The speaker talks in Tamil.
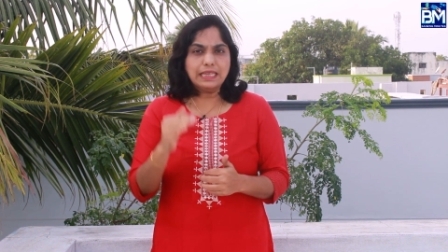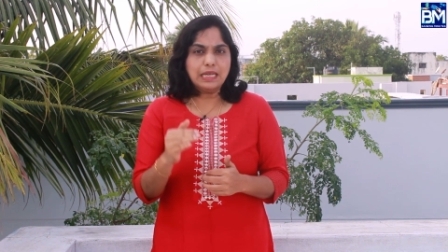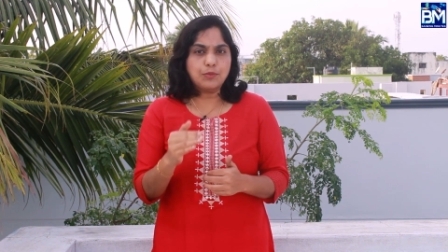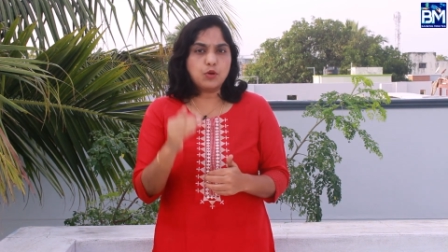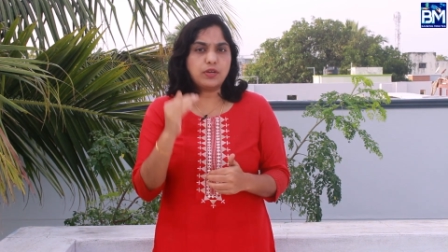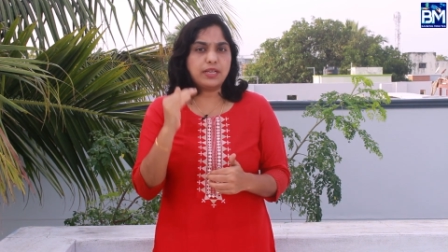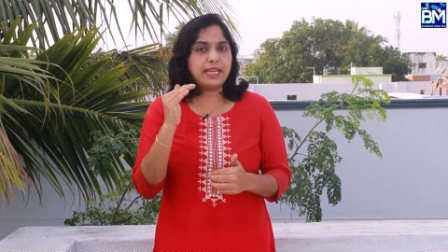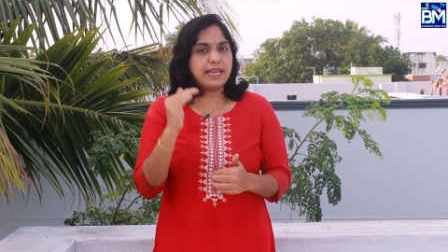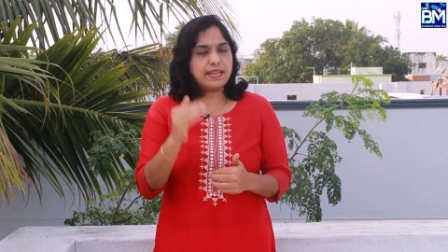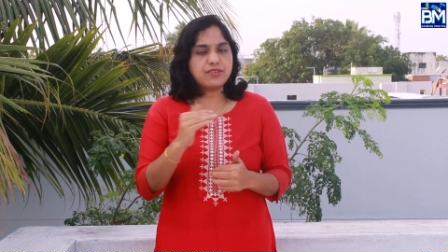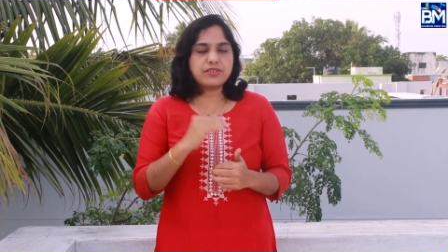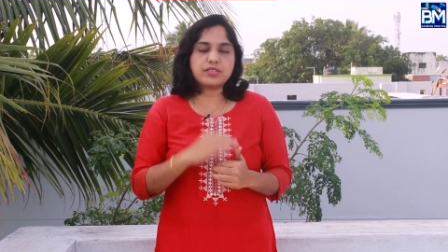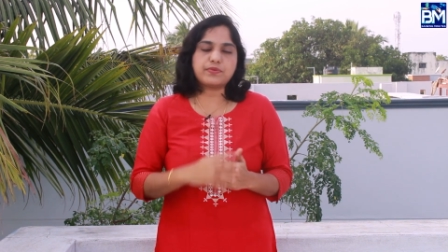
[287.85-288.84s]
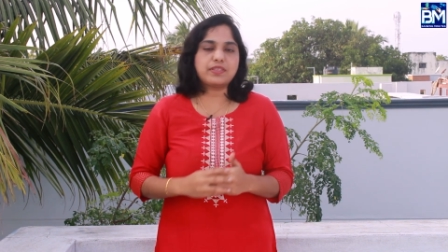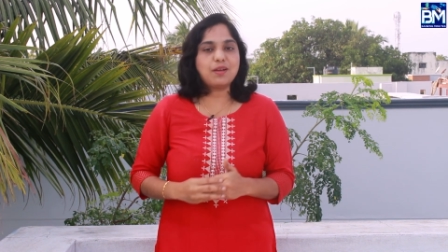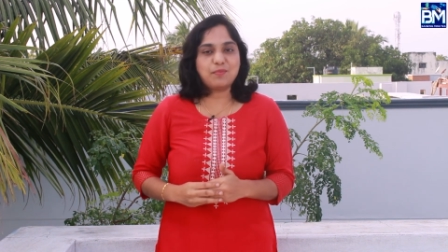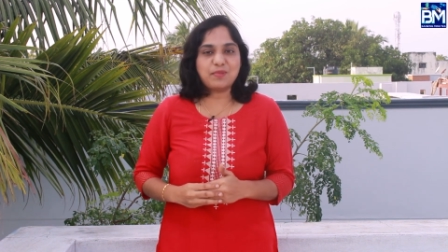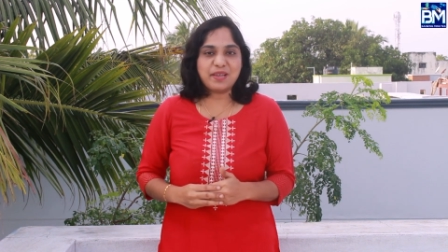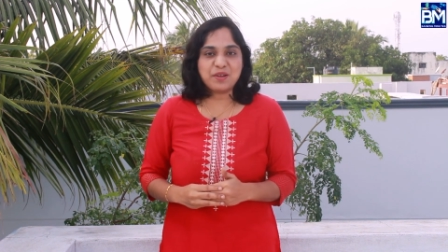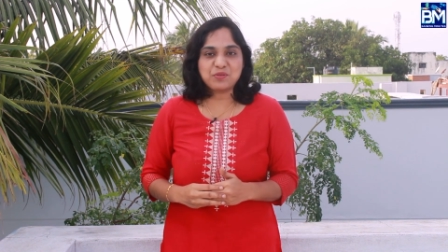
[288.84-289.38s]
அந்த அமௌண்ட்டுக்கு இன்ட்ரெஸ்ட் வந்து
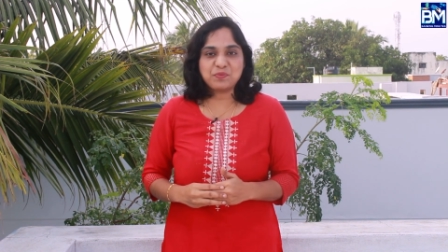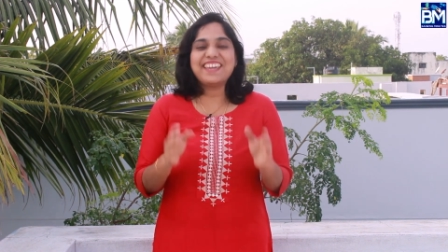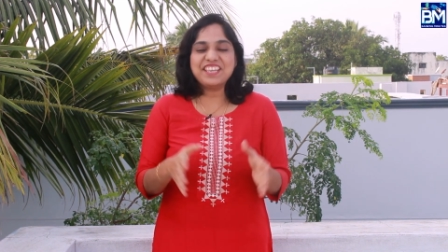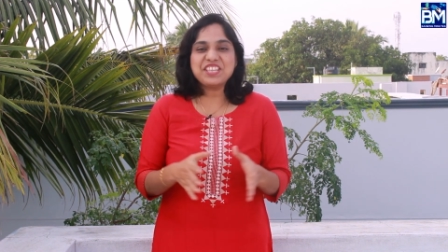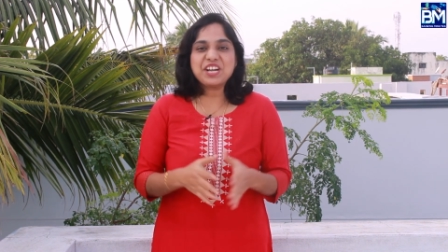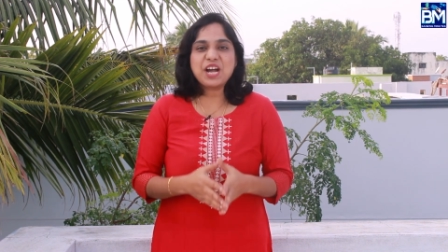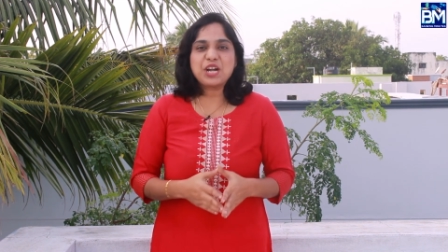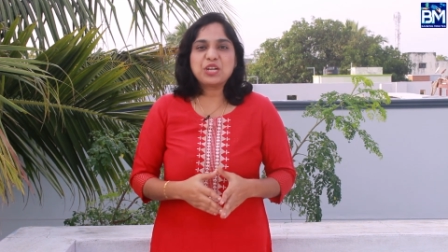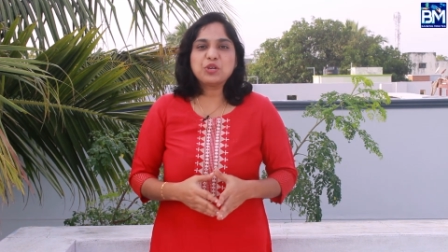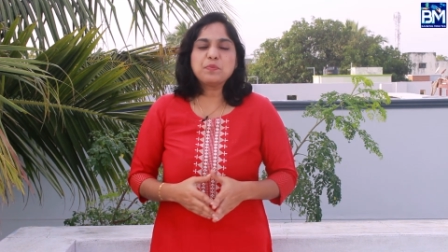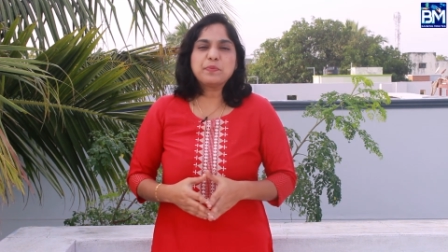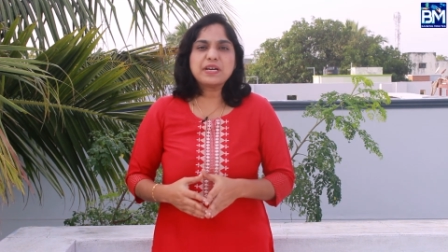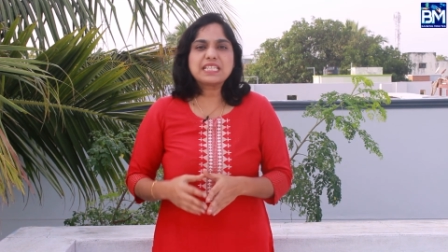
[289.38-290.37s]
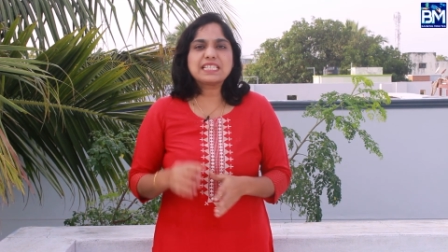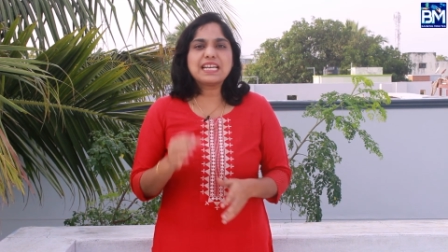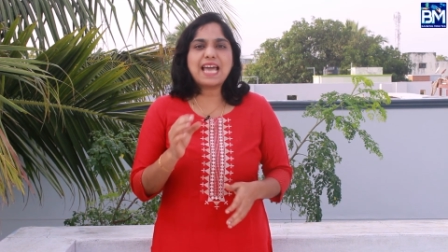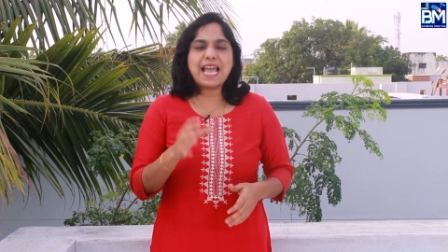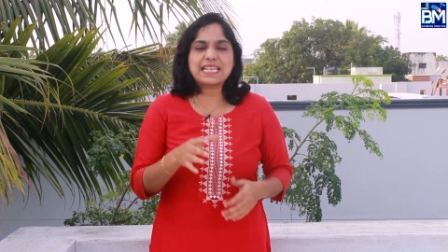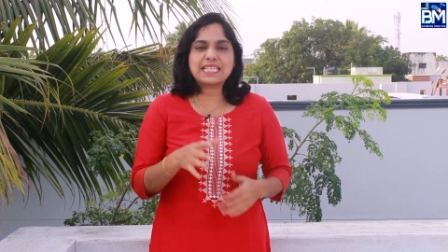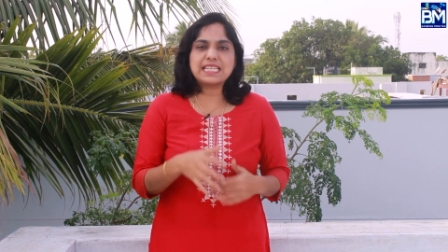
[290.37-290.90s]
அப்ளை ஆகும் இந்த கார்டுக்கும் பர்சனல்
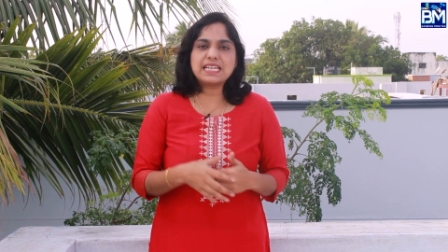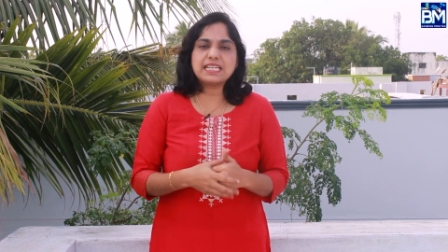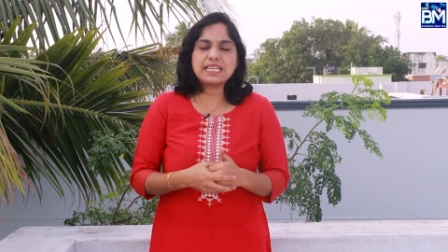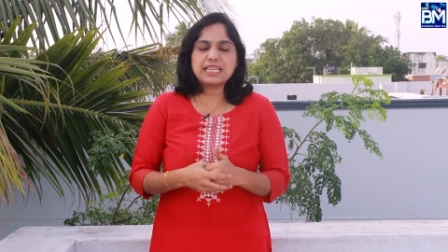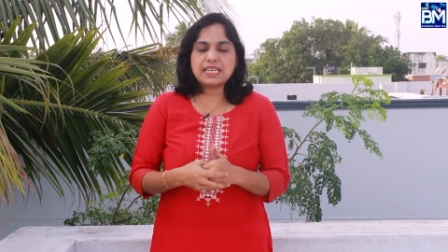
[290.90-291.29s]
ஆக்சிடென்ட்